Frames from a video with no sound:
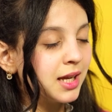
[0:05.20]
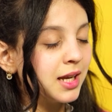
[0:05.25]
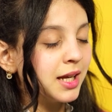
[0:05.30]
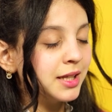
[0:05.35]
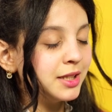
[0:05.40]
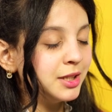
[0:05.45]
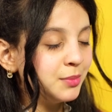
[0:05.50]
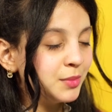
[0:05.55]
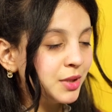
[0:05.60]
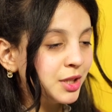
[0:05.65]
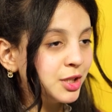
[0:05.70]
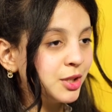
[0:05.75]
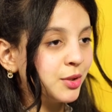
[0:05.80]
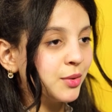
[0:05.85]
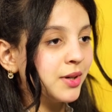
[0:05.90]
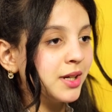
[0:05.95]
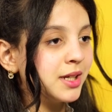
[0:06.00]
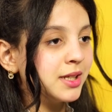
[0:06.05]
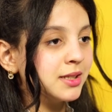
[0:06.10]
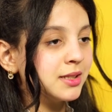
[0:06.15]
على العديد من
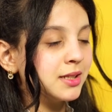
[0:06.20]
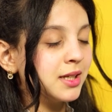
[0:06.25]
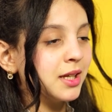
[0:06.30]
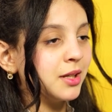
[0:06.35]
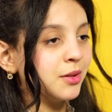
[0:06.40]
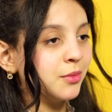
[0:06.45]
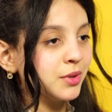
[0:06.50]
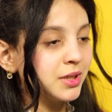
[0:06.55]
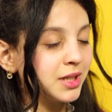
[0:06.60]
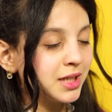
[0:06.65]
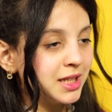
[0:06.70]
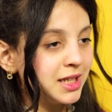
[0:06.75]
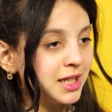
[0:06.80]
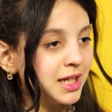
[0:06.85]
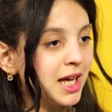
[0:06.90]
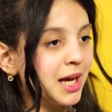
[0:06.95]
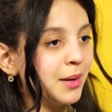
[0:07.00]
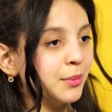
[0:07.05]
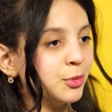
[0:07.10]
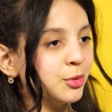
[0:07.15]
الجوائز الوطنية
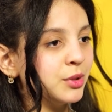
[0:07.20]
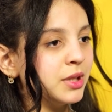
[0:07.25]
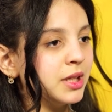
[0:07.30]
الحمد